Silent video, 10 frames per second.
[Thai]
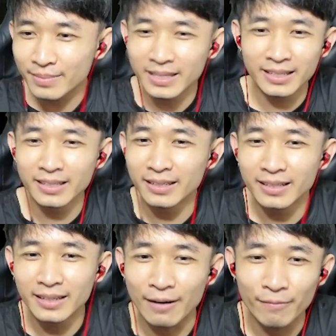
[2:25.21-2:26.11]
มี
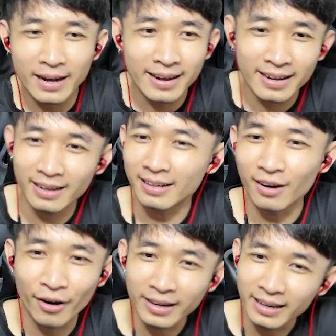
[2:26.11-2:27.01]
คำว่า
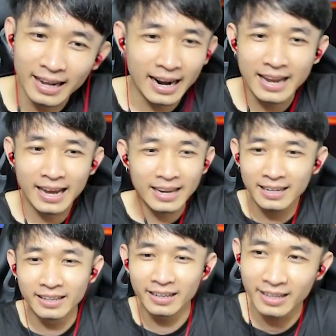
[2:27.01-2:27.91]
อ่อนอะไรให้
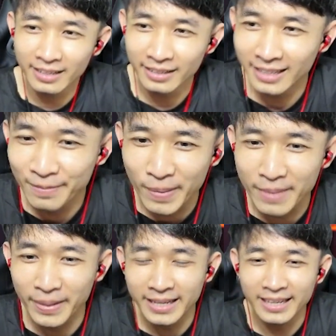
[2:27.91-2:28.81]
เลยเกิดไป
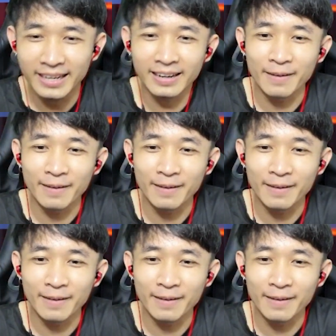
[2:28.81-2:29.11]
ไหมเนี่ย